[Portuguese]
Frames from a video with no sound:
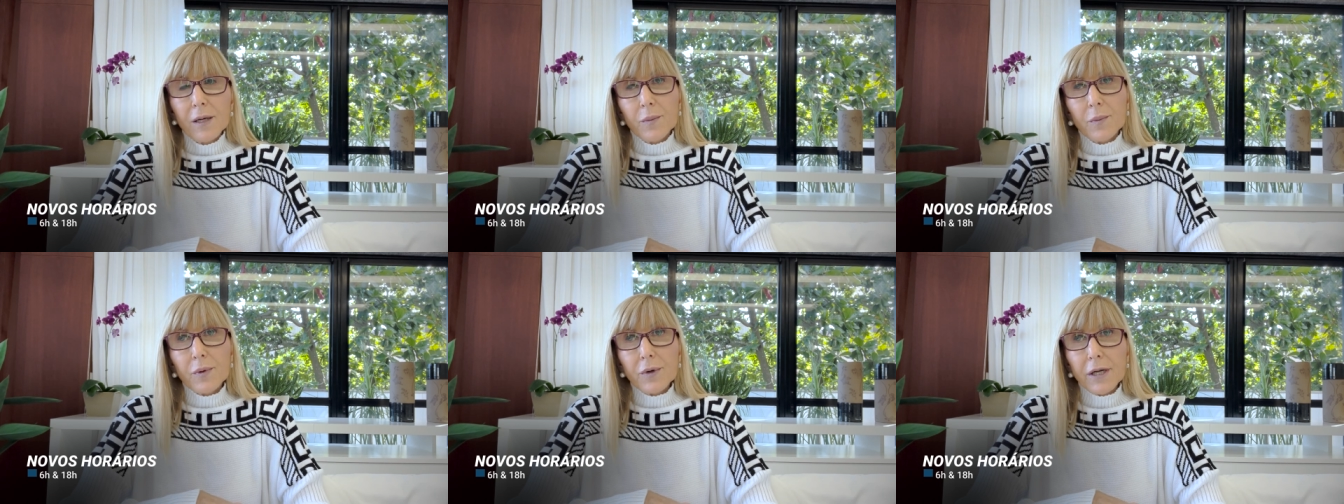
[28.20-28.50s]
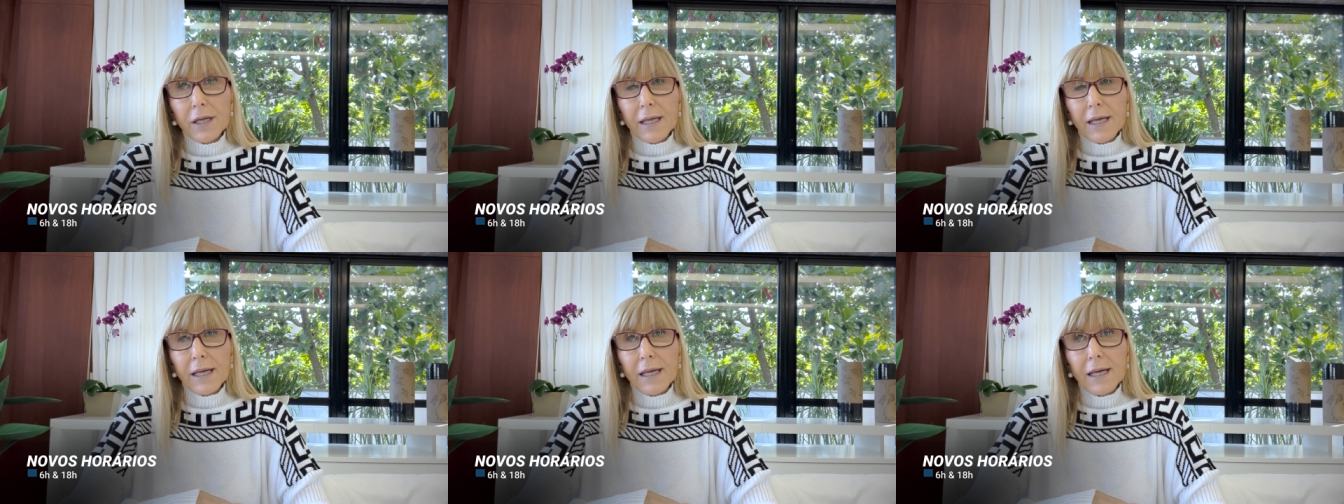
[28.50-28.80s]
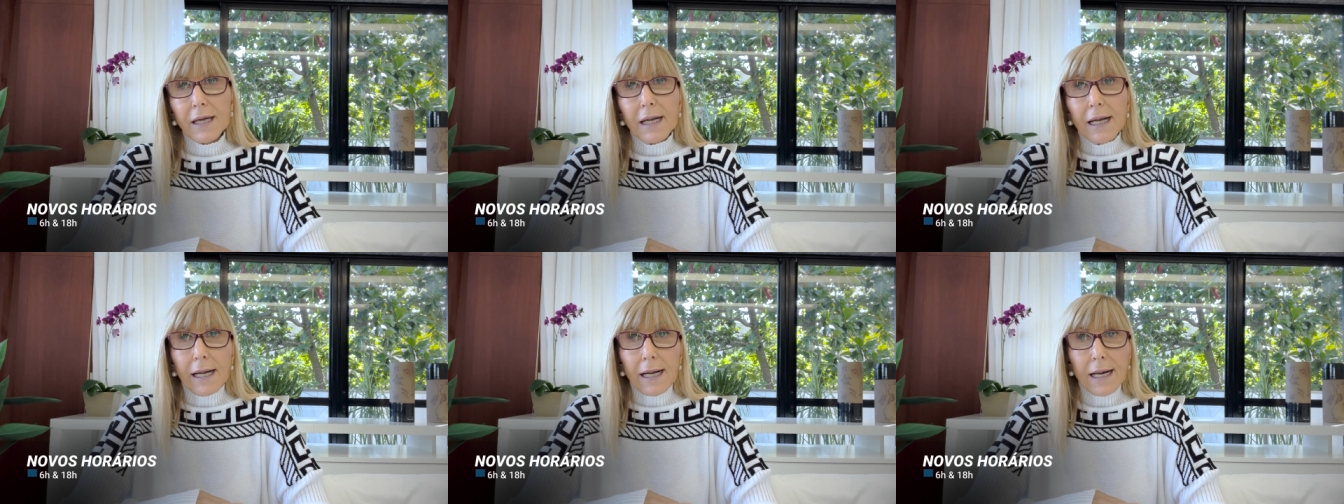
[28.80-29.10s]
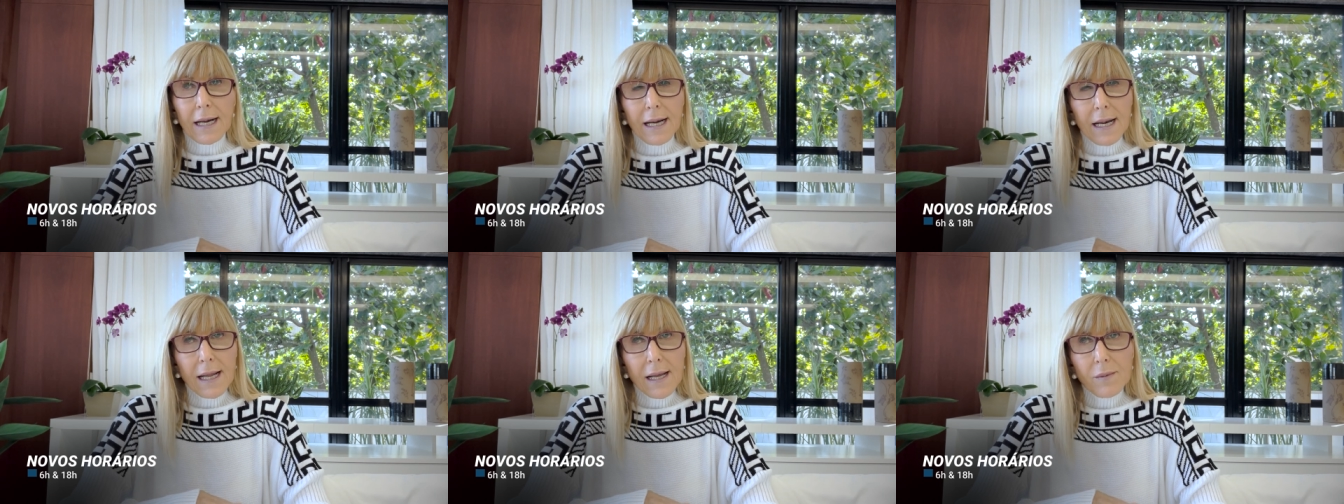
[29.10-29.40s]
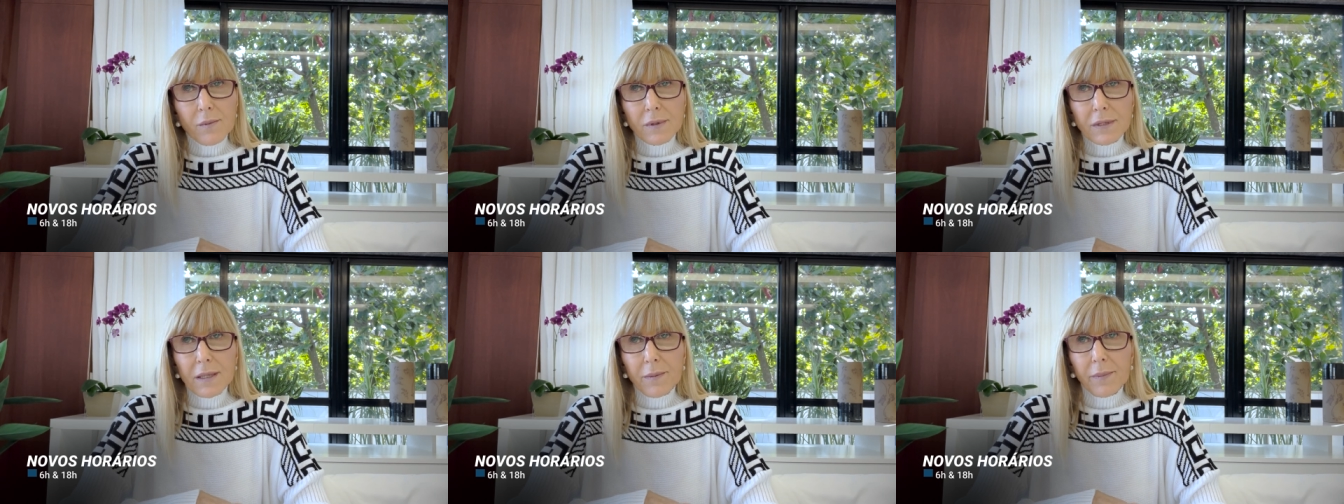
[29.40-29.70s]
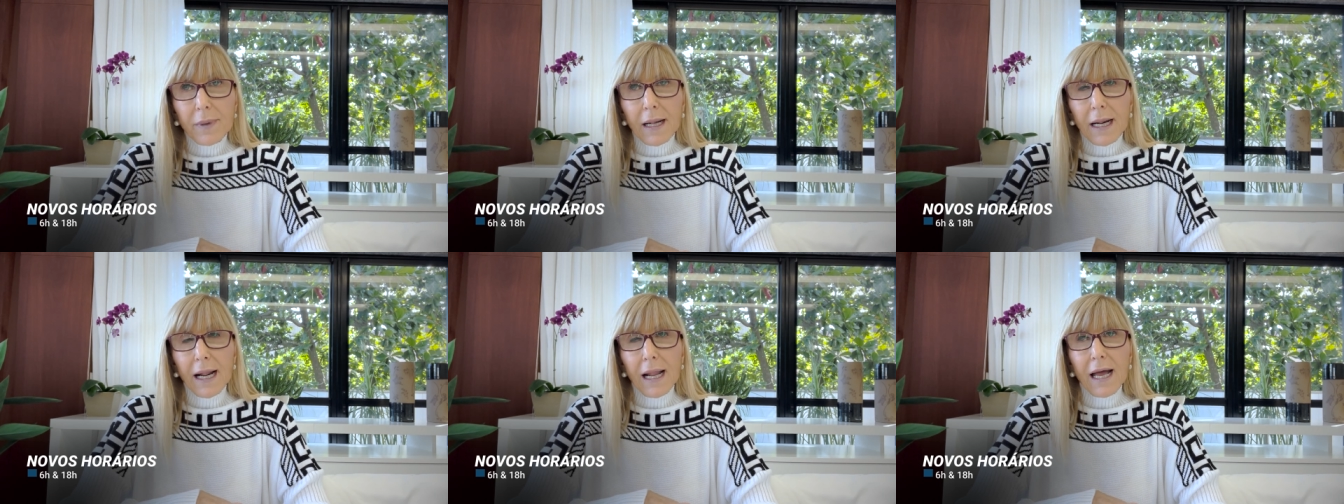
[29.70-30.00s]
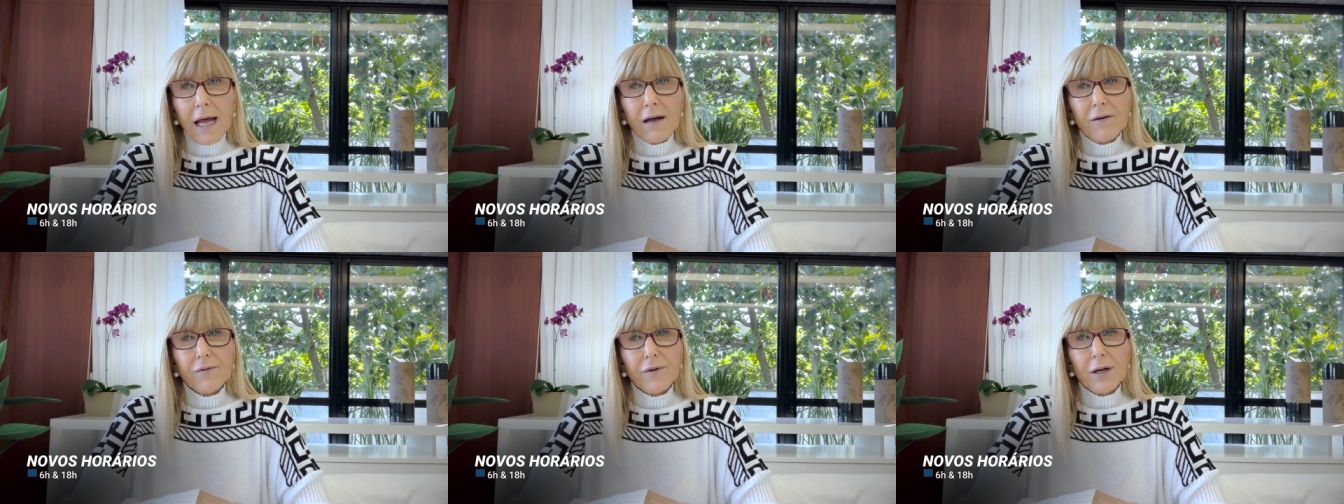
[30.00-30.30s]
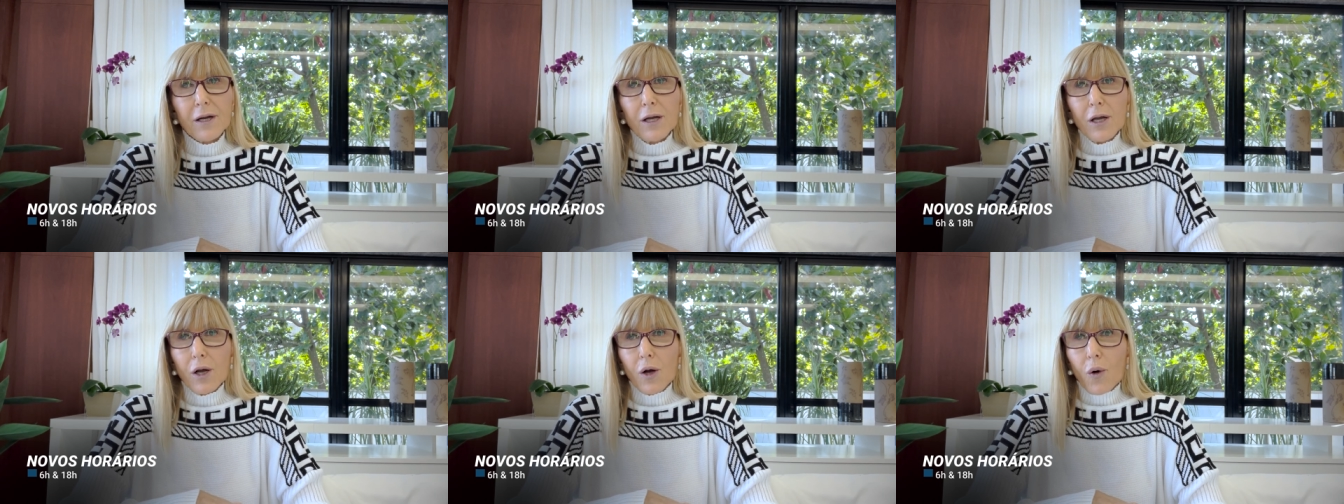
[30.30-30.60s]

porque lemos a palavra,